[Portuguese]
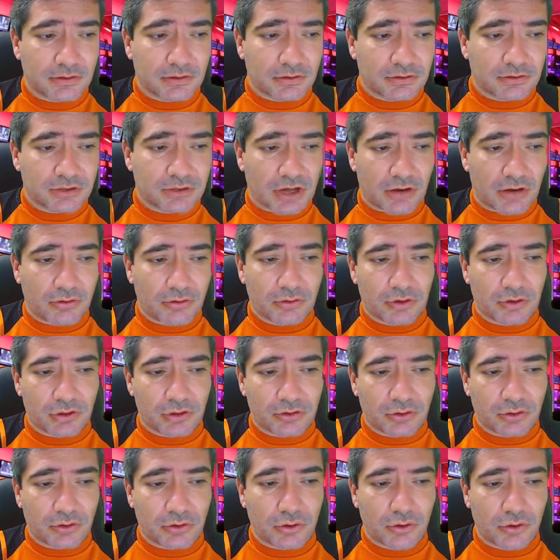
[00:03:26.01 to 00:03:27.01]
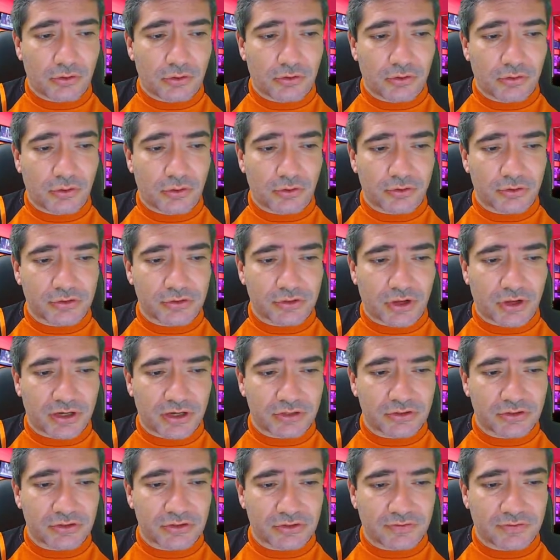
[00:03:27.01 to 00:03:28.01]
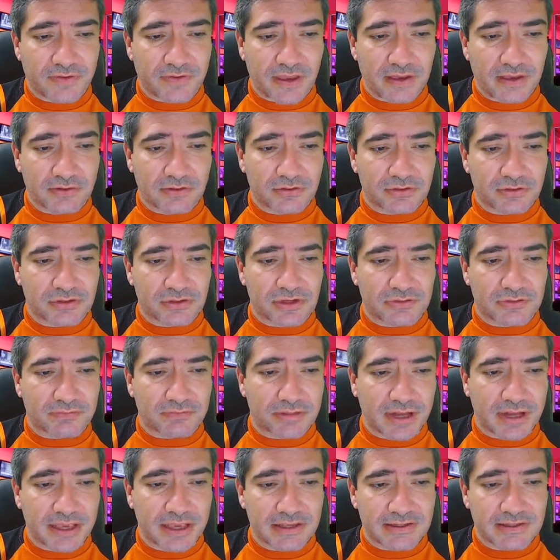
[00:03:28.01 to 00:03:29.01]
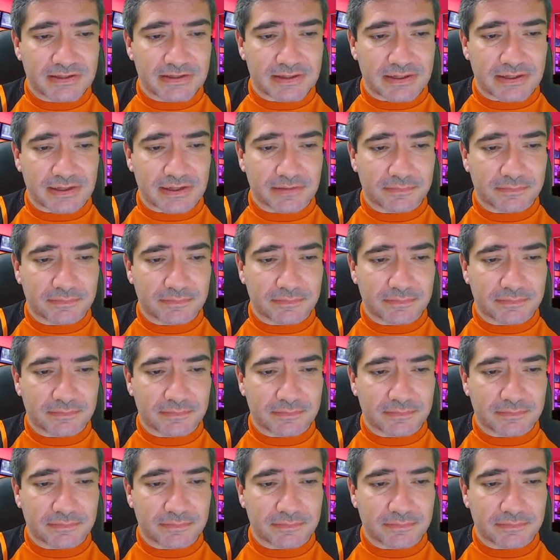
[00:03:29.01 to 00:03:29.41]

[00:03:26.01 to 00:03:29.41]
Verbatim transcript: de acordo com o consórcio de veículos de imprensa,